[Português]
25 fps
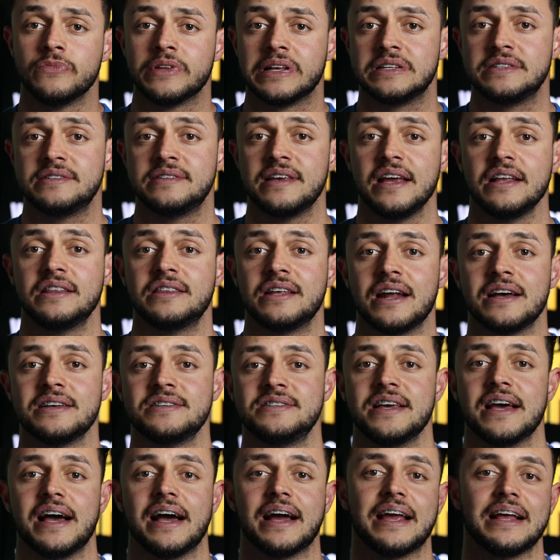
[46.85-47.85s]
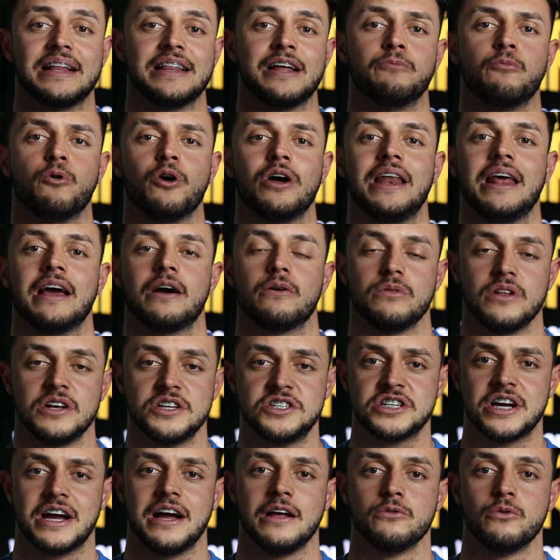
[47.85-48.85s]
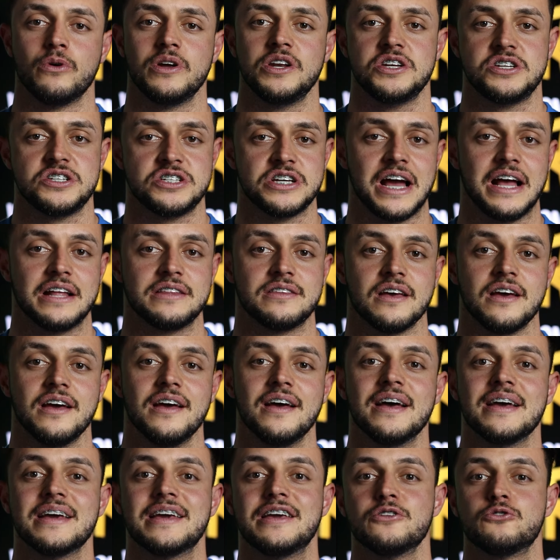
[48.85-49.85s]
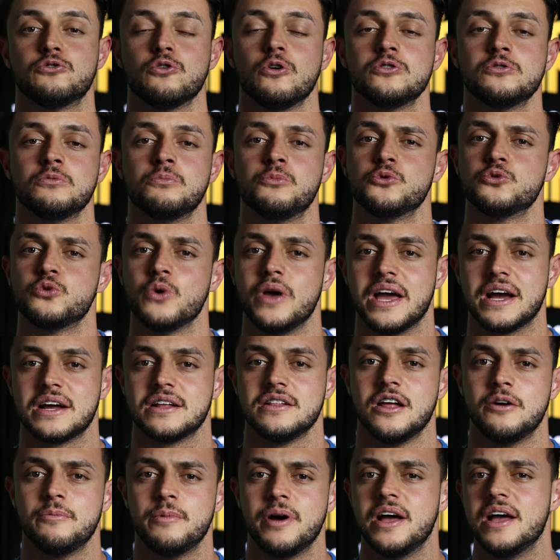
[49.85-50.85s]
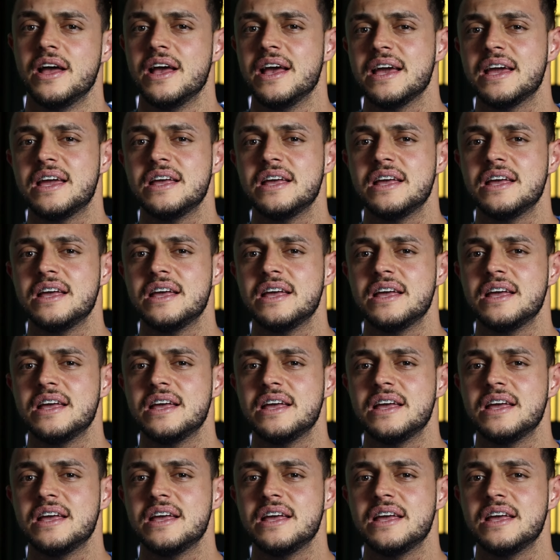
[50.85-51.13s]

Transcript: sem trazer aquela molécula de calone chata que todo mundo reclama,